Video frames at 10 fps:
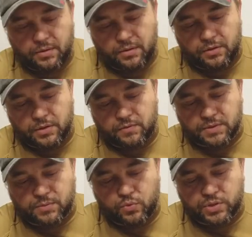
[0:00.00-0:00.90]
нет
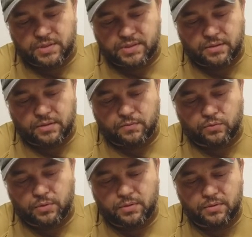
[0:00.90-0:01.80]
возможности
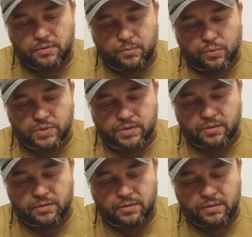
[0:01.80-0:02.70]
его
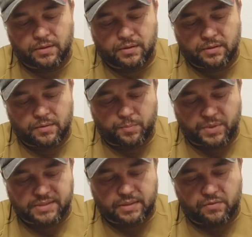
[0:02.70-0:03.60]
просто
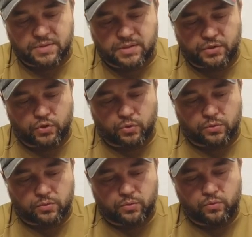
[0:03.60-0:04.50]
поставить,
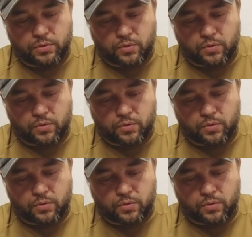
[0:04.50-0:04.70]
защелкнуть. Ну и